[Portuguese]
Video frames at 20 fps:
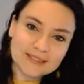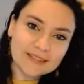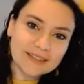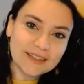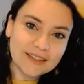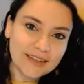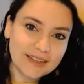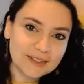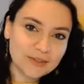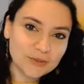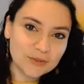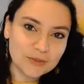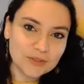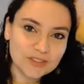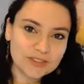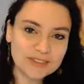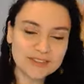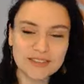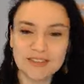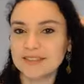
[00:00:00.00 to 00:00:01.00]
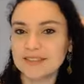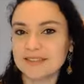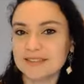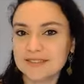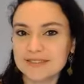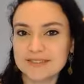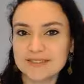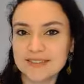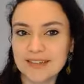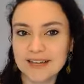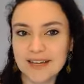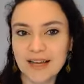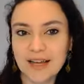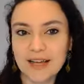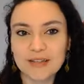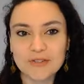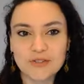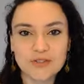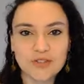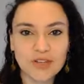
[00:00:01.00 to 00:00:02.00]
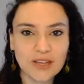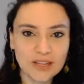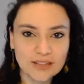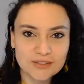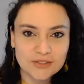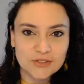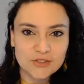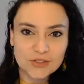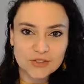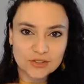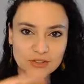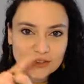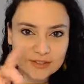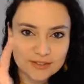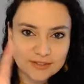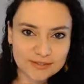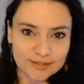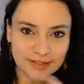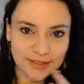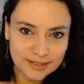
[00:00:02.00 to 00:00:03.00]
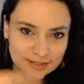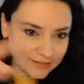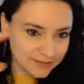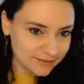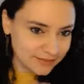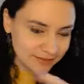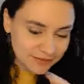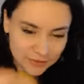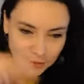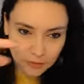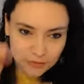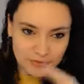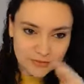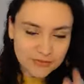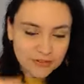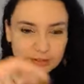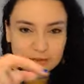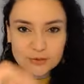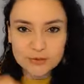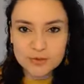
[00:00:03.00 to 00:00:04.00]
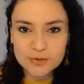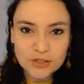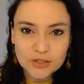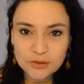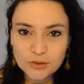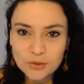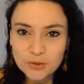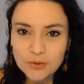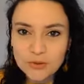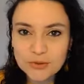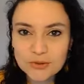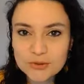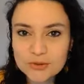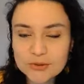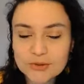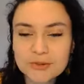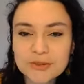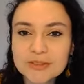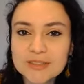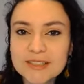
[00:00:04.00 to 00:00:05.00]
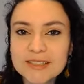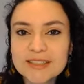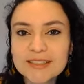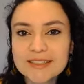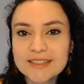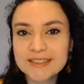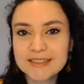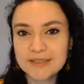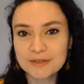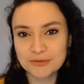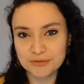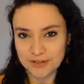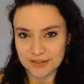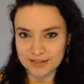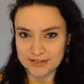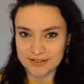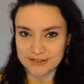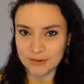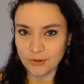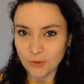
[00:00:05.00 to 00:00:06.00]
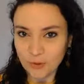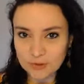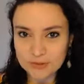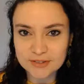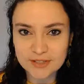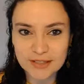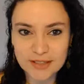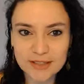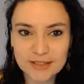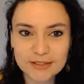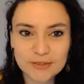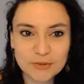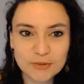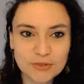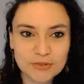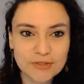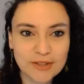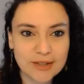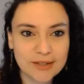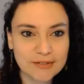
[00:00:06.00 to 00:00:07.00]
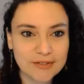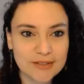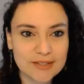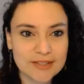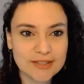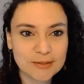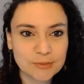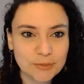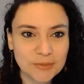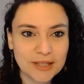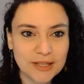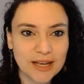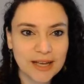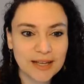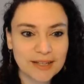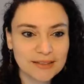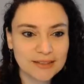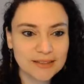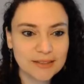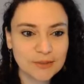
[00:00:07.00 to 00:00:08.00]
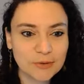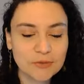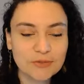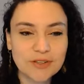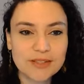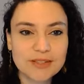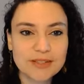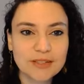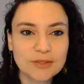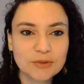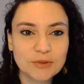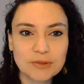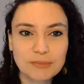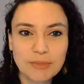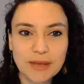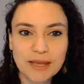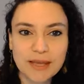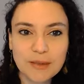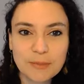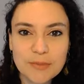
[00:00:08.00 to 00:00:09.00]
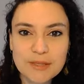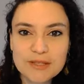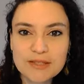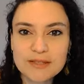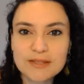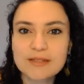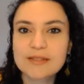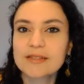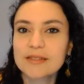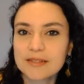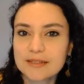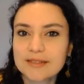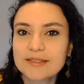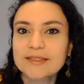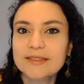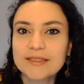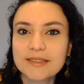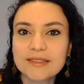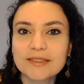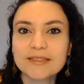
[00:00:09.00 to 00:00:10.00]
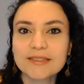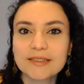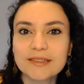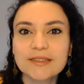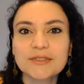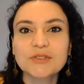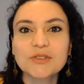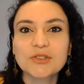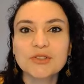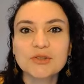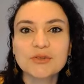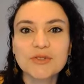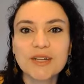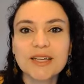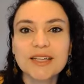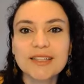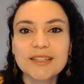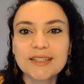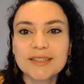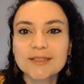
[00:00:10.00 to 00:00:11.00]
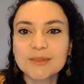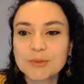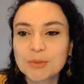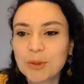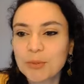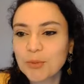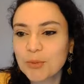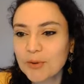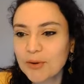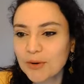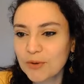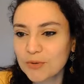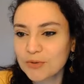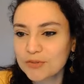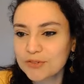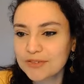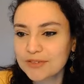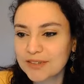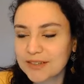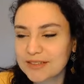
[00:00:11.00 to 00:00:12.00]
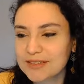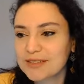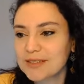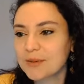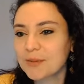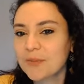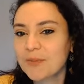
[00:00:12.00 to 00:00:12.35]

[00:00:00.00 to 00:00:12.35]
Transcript: É tudo assim. A gente vai convivendo o dia todo e vai se encontrando e vai fazendo piada e conversando em memes e assim a gente vai criando uma boa convivência.